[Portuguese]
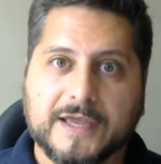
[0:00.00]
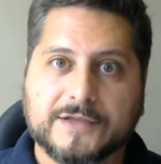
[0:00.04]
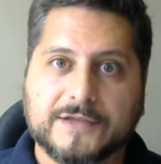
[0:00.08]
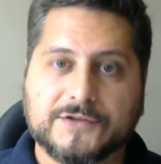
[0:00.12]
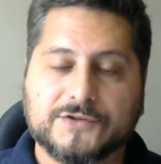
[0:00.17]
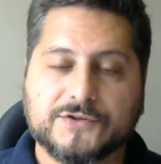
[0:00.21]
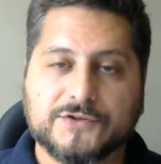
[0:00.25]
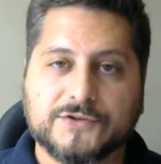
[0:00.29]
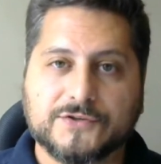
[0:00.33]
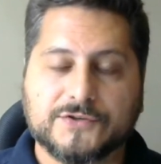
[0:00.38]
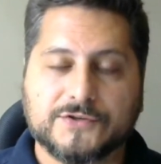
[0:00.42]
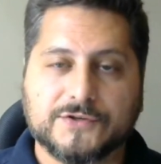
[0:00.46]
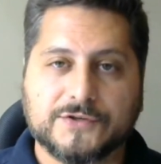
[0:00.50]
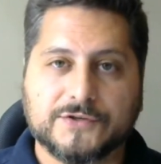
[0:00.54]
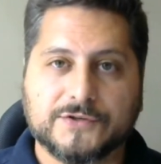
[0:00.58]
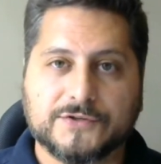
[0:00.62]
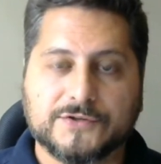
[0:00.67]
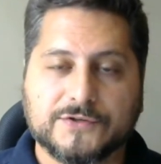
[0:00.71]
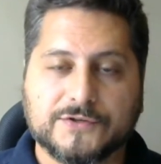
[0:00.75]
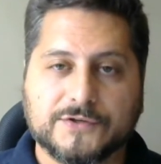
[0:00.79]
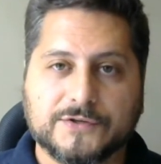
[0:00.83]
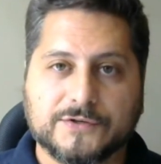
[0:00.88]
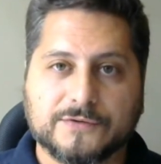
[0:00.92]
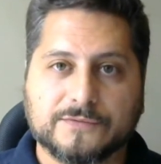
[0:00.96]
de, de,
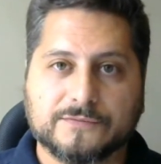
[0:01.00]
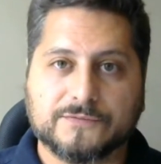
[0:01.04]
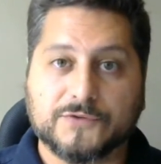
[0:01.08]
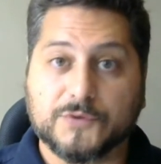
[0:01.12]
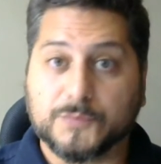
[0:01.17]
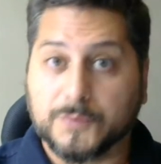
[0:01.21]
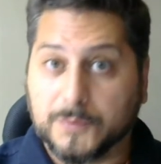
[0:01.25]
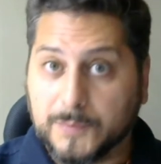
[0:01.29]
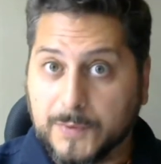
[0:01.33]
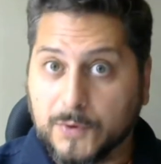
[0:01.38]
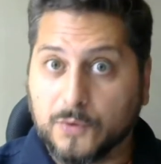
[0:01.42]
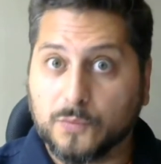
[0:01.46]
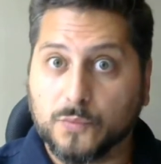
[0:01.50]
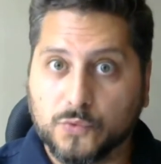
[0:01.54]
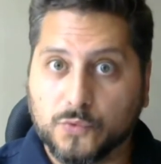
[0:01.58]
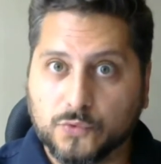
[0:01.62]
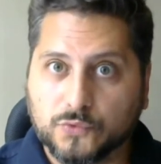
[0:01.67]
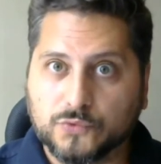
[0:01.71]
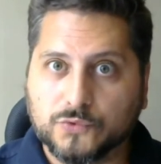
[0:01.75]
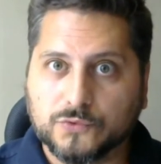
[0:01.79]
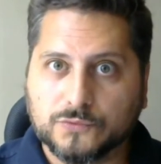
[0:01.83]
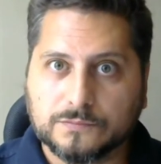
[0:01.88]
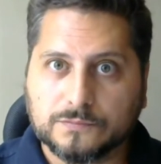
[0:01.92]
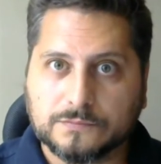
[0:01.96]
de, de, primeiro
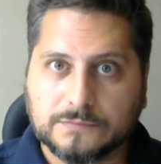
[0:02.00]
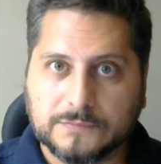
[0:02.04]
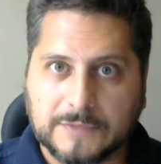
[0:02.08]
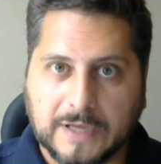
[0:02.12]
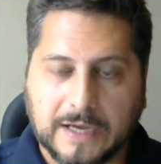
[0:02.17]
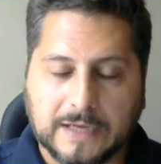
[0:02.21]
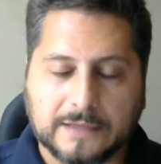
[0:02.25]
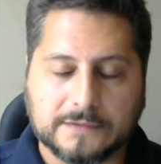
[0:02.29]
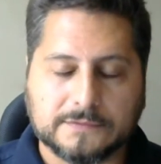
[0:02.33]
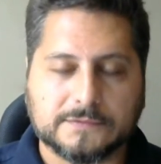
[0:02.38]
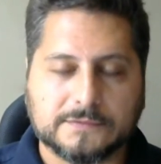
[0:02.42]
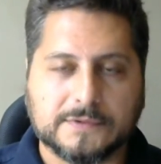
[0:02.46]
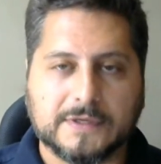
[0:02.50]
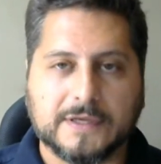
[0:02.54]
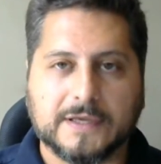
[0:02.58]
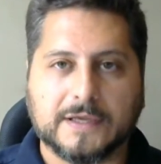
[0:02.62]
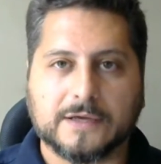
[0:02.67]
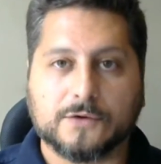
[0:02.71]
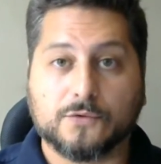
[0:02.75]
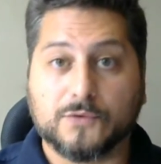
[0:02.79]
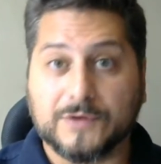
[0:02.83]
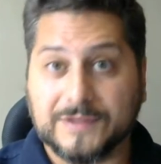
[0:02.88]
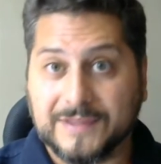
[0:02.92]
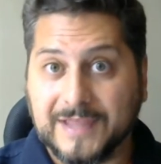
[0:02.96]
mundo, tá?
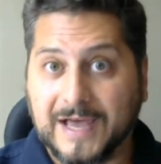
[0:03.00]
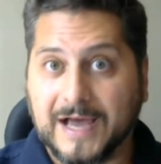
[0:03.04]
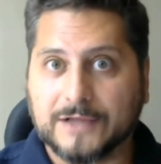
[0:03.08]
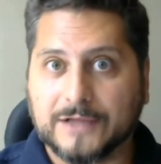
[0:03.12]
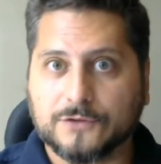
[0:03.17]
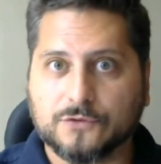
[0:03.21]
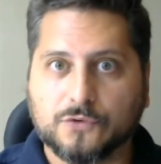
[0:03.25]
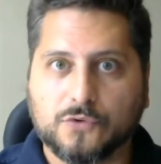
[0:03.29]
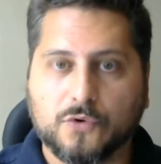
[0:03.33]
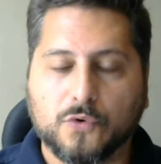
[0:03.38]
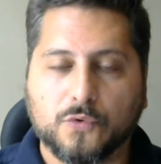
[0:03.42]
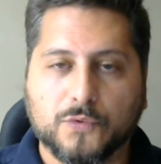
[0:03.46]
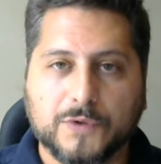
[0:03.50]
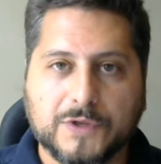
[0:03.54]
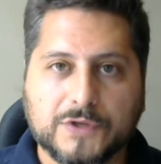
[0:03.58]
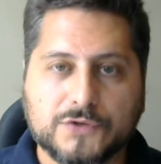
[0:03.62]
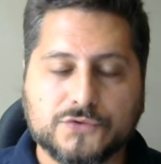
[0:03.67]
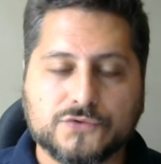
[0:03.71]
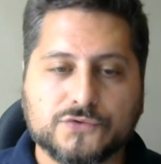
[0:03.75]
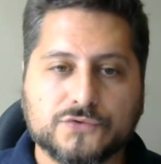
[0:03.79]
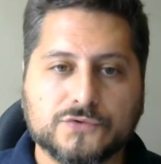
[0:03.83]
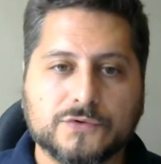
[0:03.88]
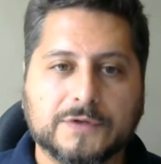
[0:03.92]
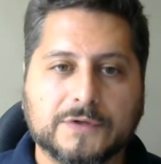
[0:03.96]
cuidado com
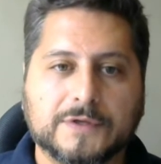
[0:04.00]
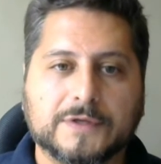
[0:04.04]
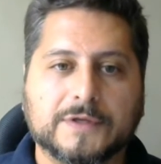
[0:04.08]
isso.